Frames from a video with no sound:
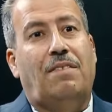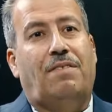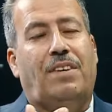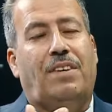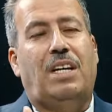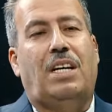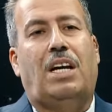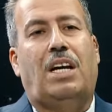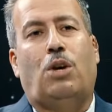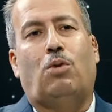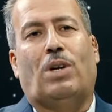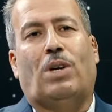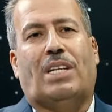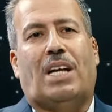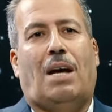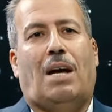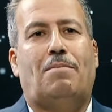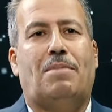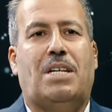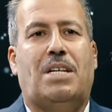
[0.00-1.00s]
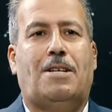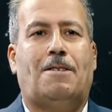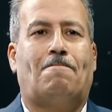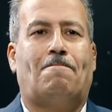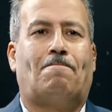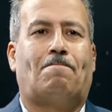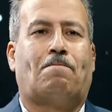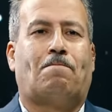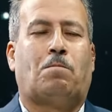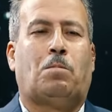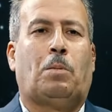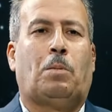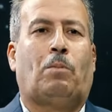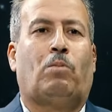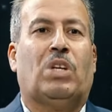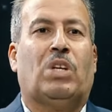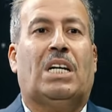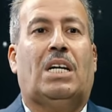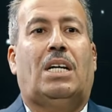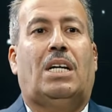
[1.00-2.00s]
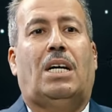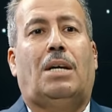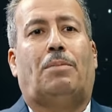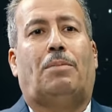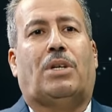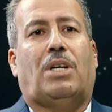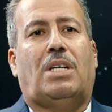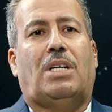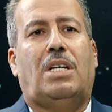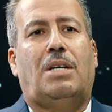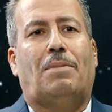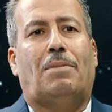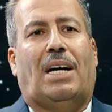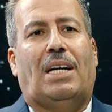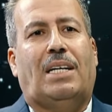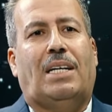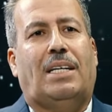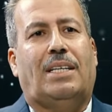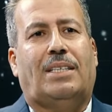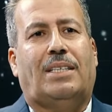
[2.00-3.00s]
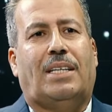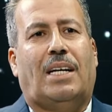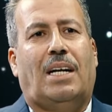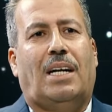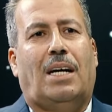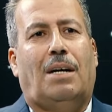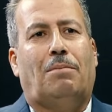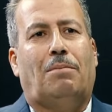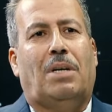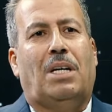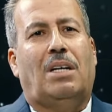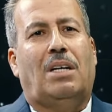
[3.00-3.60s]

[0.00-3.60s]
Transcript: فيه وتحميه ابراهيم عليه السلام